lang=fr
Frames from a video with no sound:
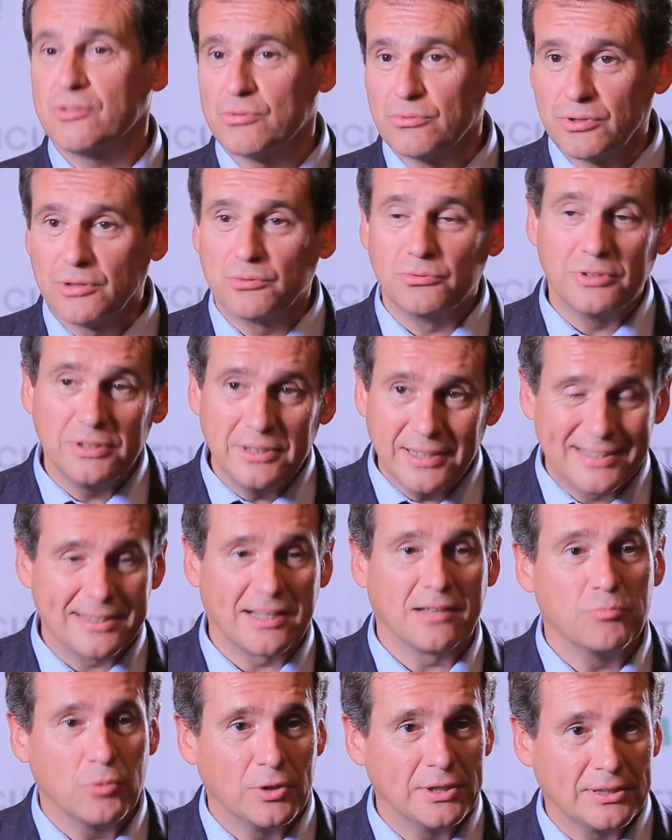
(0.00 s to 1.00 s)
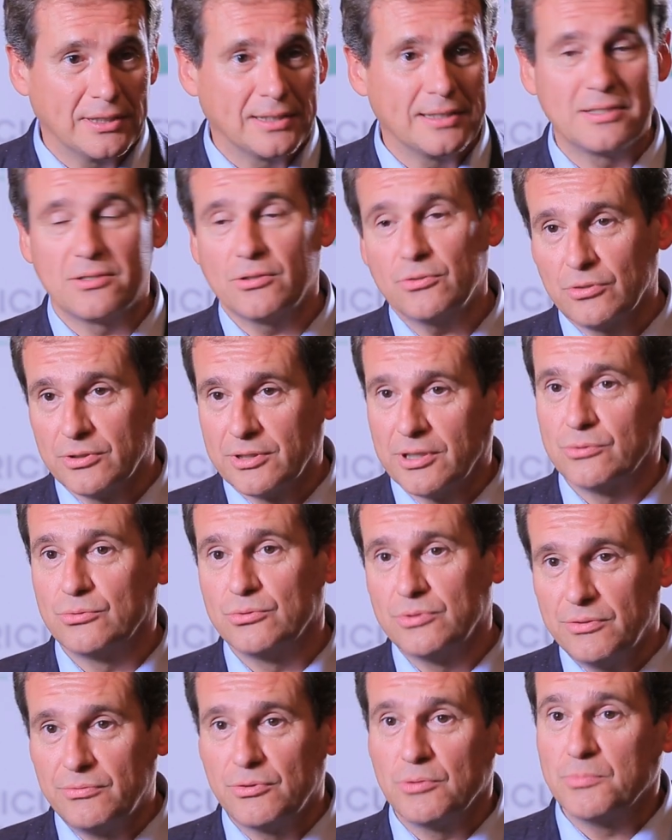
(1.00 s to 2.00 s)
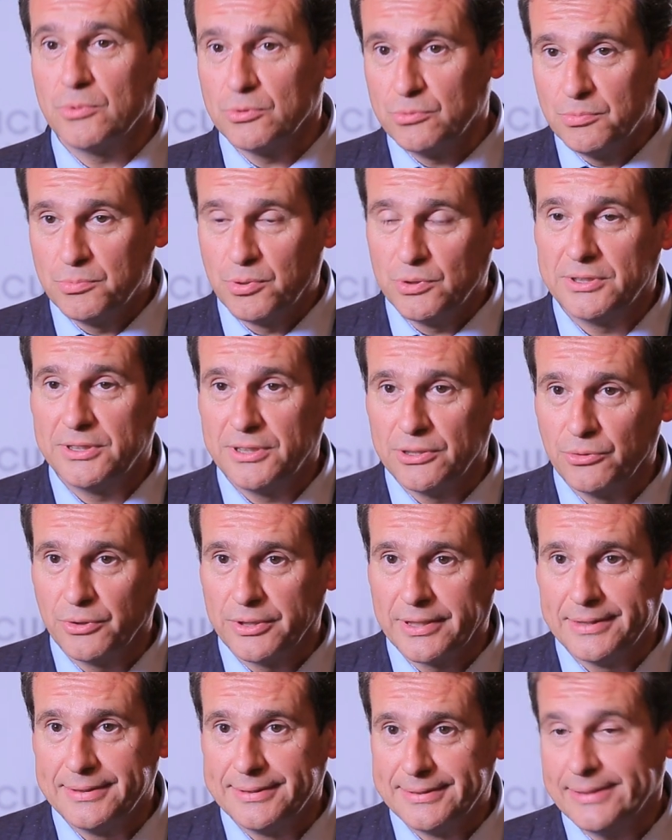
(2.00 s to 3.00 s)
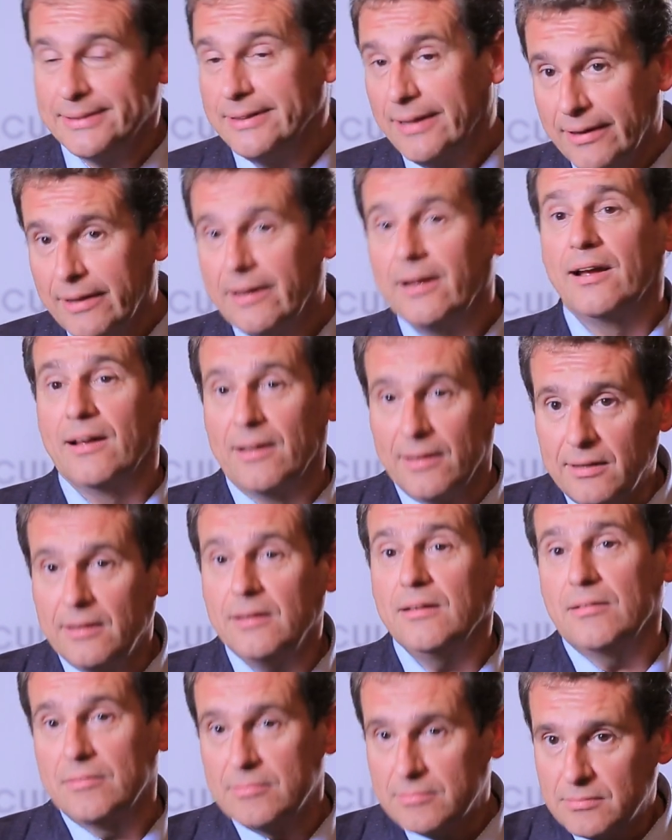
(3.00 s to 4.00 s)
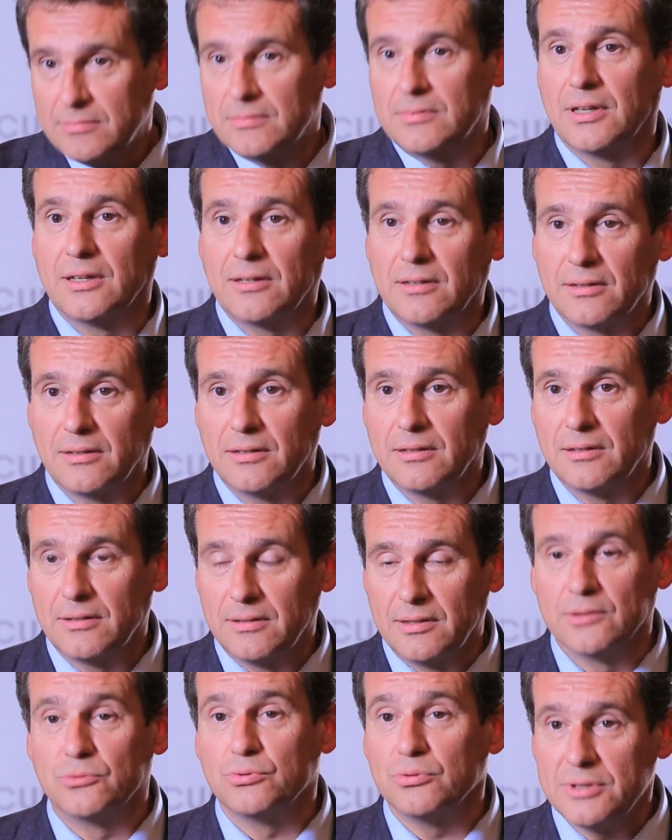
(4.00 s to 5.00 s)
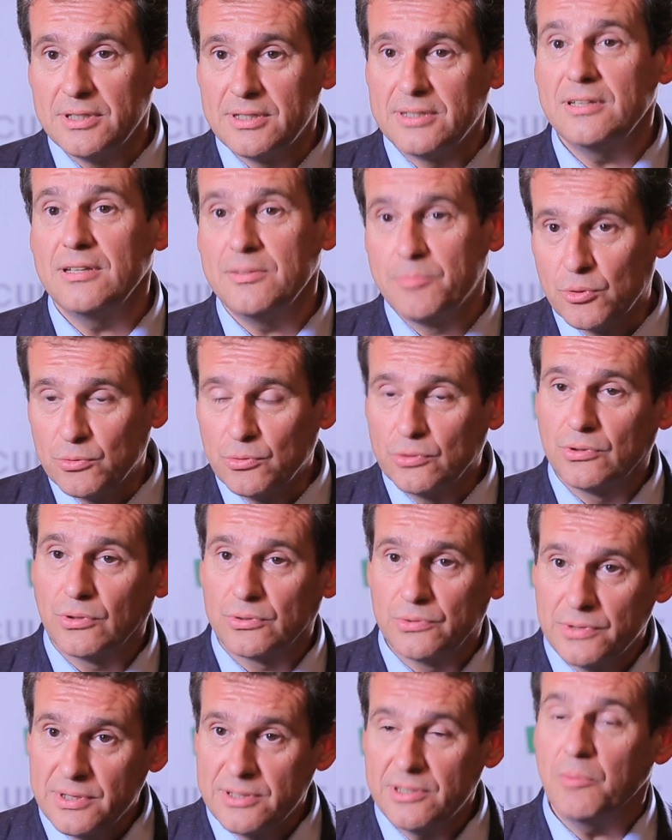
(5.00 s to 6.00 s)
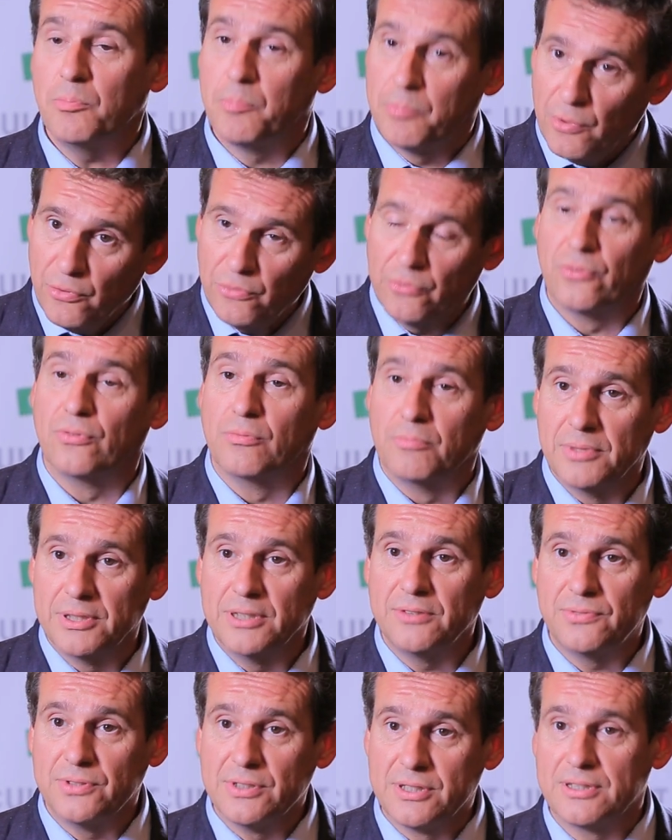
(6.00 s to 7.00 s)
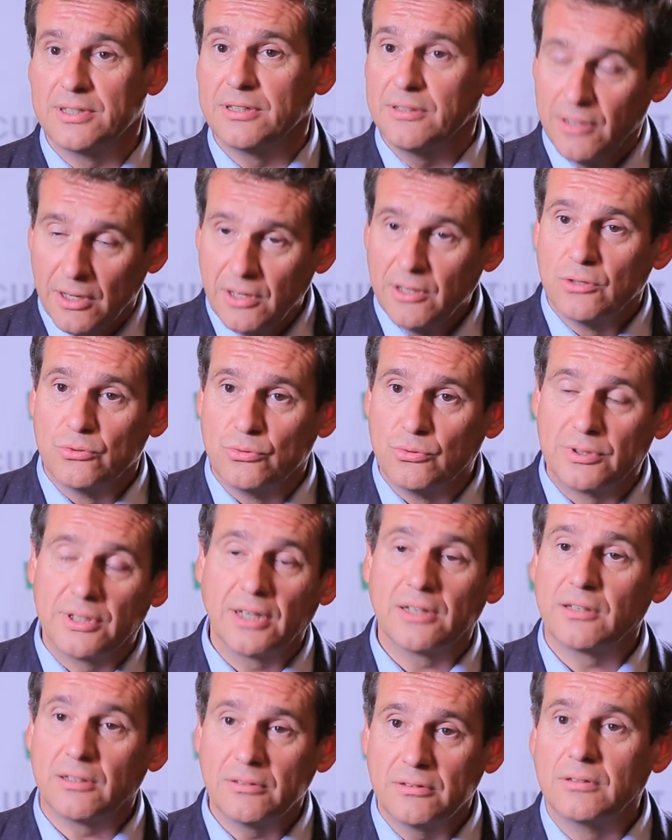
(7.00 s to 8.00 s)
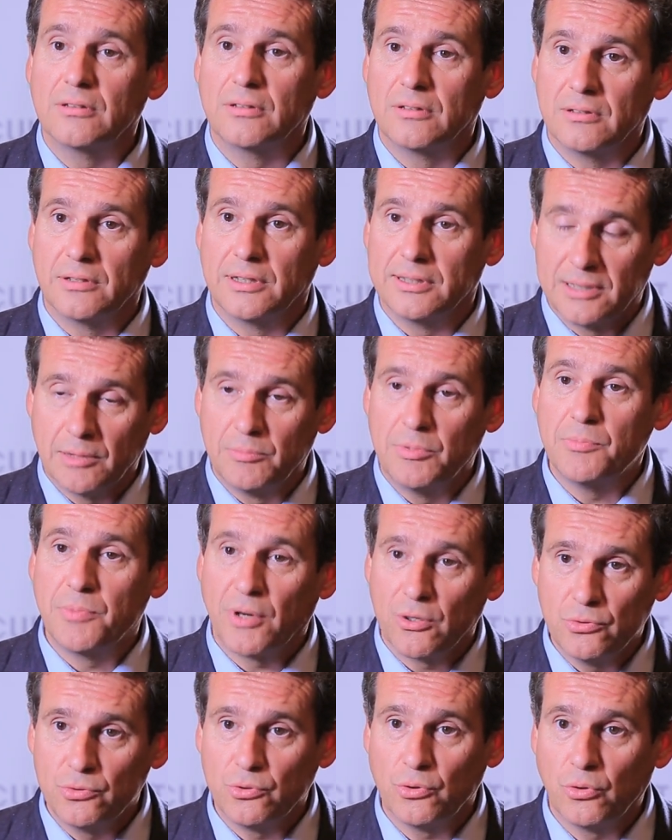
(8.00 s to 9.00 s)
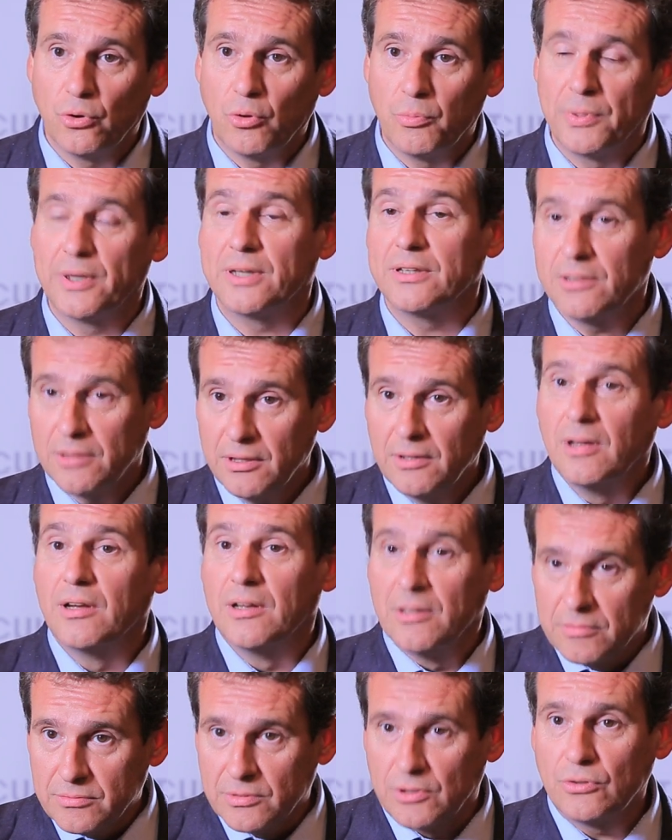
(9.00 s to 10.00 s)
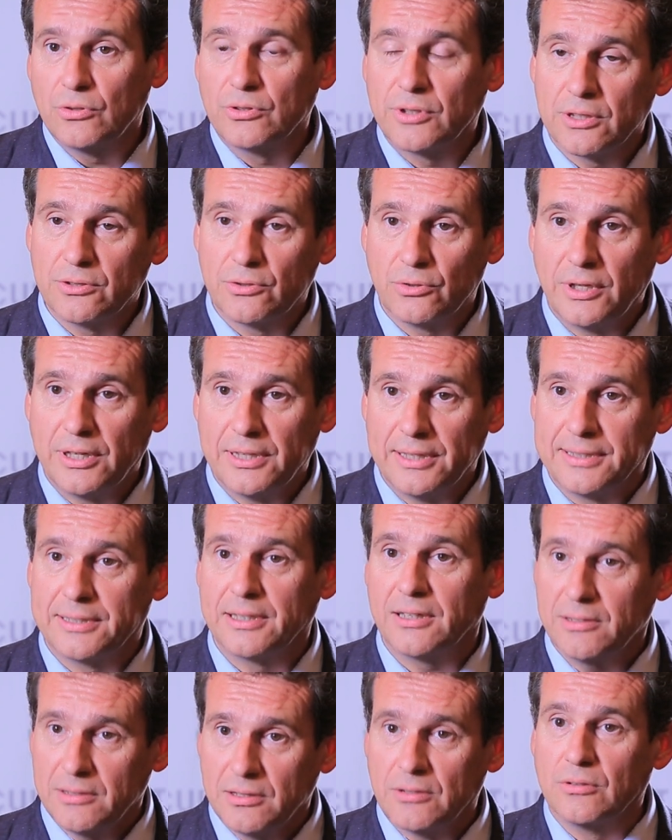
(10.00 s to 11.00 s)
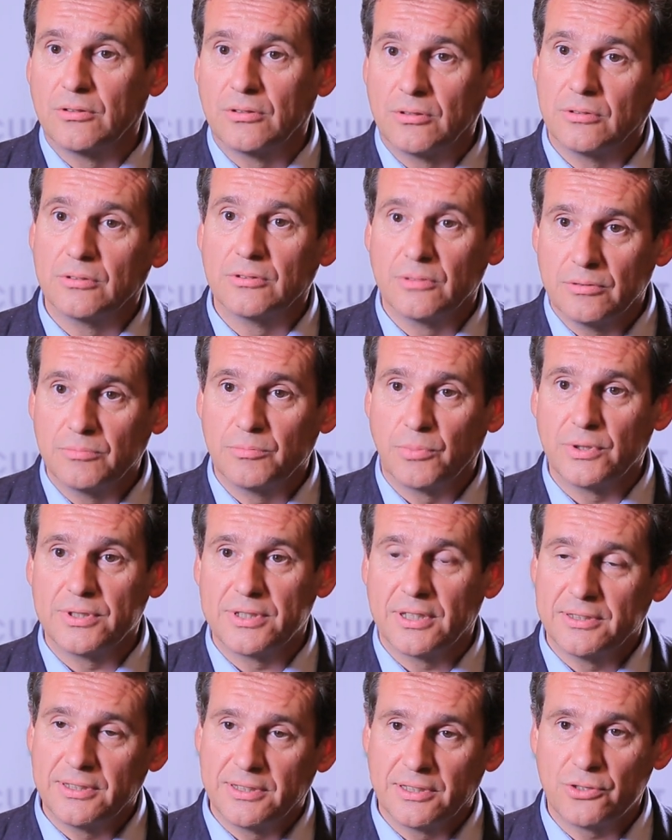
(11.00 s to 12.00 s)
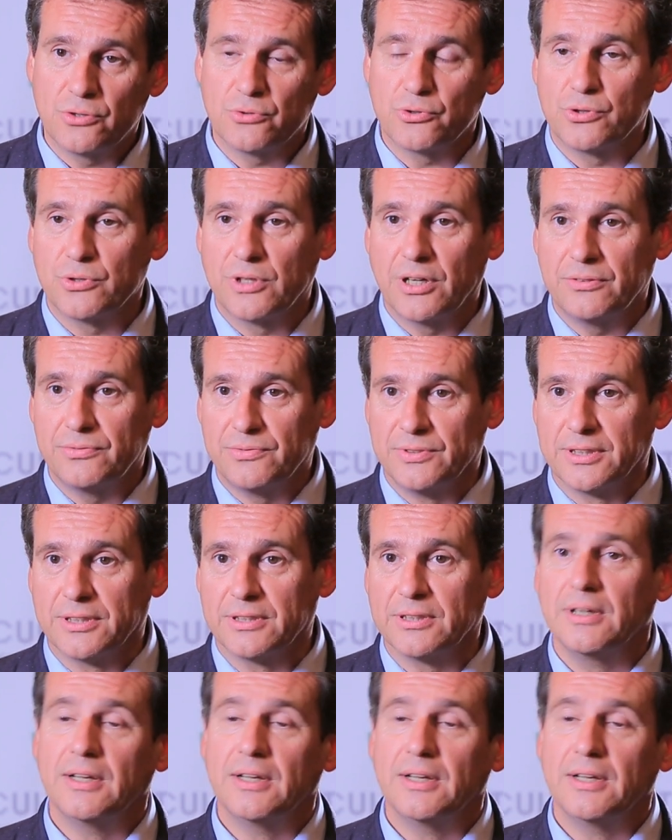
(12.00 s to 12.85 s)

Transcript: sont un outil extrêmement intéressant dans le cadre du développement d'une politique de qualité et la, Tunisie, les producteurs tunisiens peuvent bénéficier du cadre euh, établi par l'Union européenne dans le cadre de la e euh, pour les indications géographiques.